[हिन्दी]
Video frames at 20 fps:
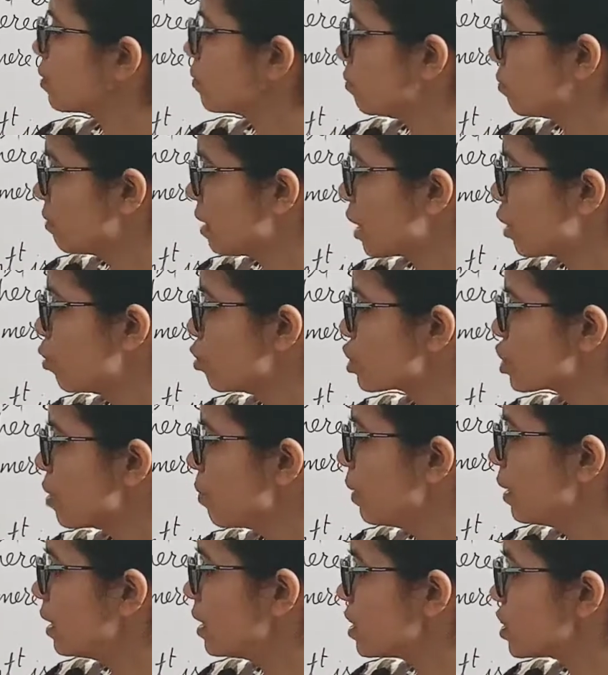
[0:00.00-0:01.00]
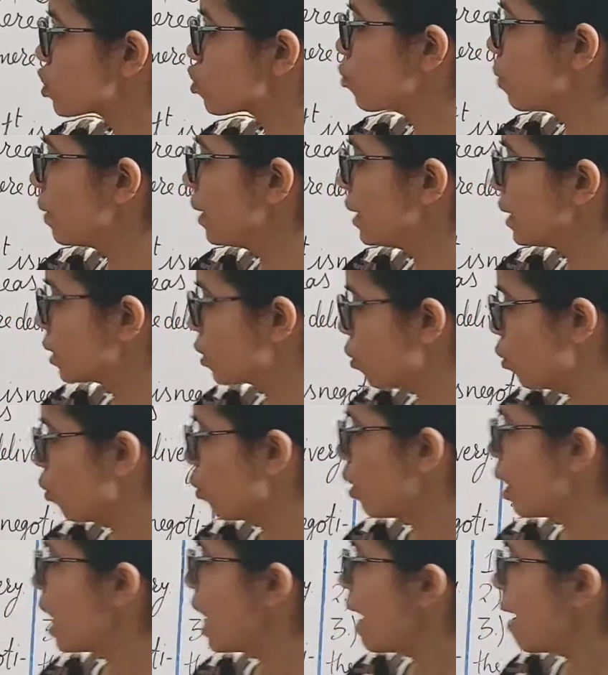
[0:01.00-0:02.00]
नेगोशिएबल इंस्ट्रूमेंट को
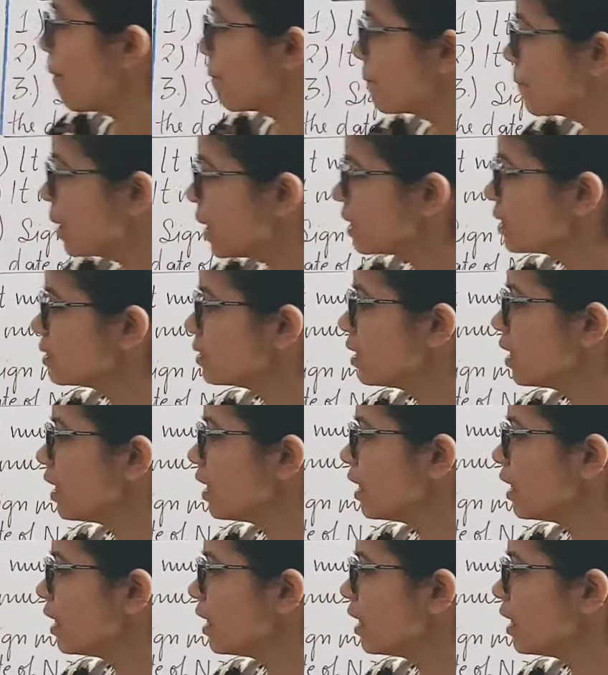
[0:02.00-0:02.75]
बट द